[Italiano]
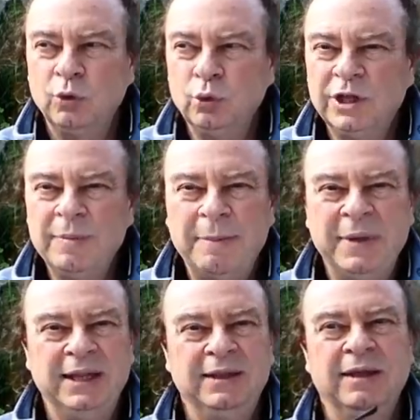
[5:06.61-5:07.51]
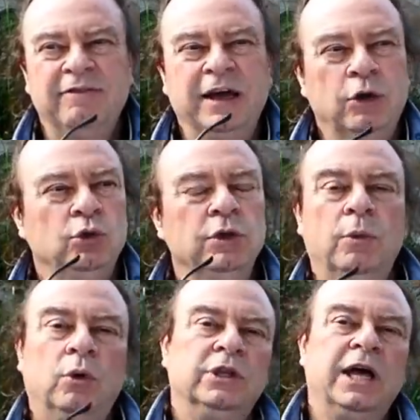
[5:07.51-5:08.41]
ultimamente vanno di
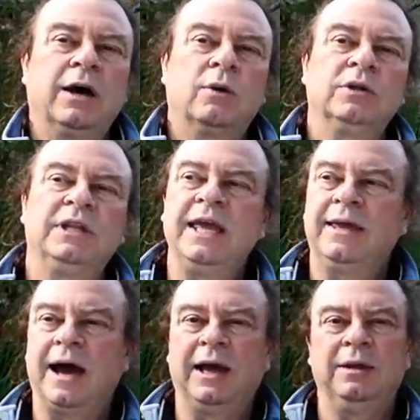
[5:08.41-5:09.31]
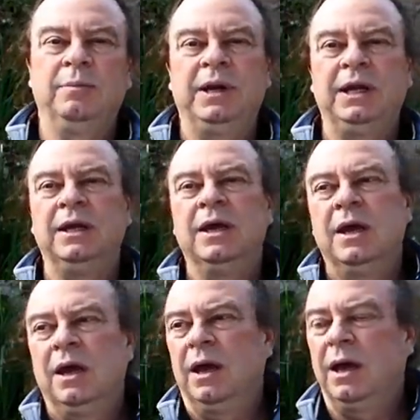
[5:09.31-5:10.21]
moda dei calibri
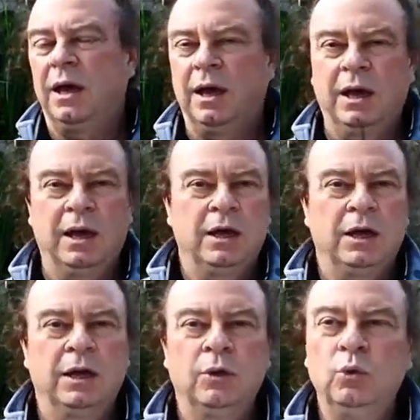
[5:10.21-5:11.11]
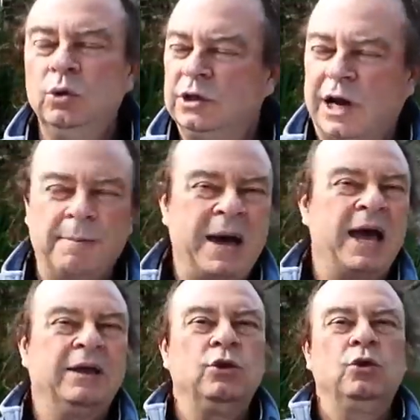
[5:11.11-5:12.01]
eh, ultra
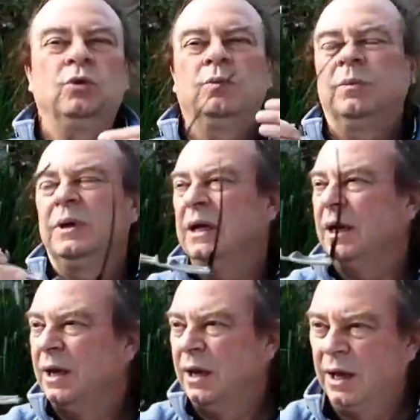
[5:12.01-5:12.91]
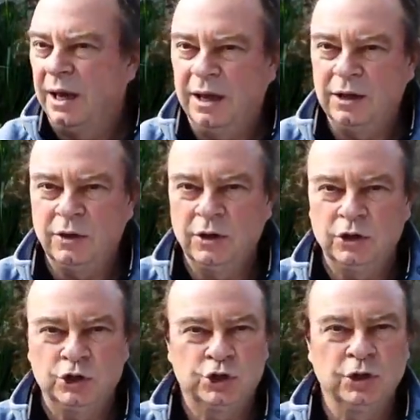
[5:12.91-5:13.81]
magnum, eh,